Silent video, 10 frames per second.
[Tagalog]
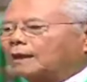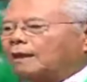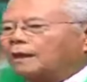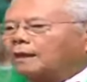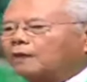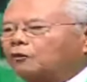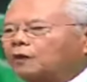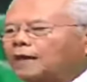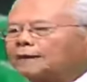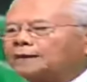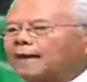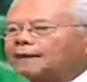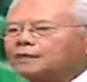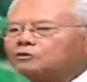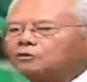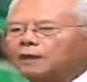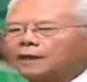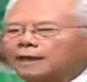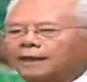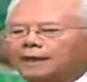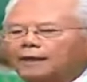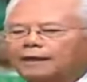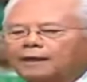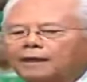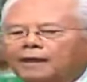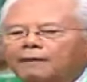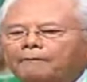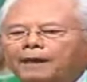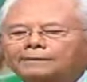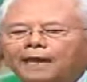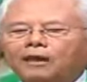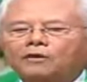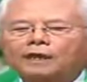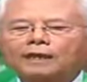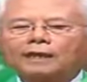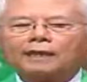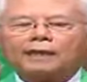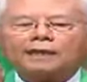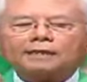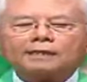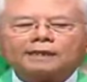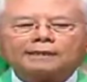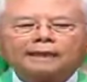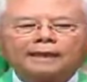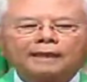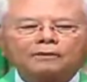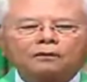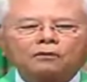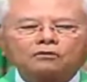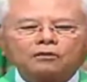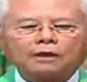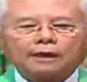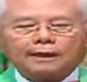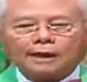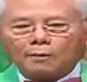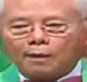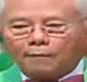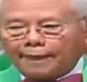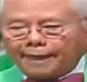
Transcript: Yung lahat ng ating suliranin, kapag tayo nakikinig ng salita ng Diyos, nawawala.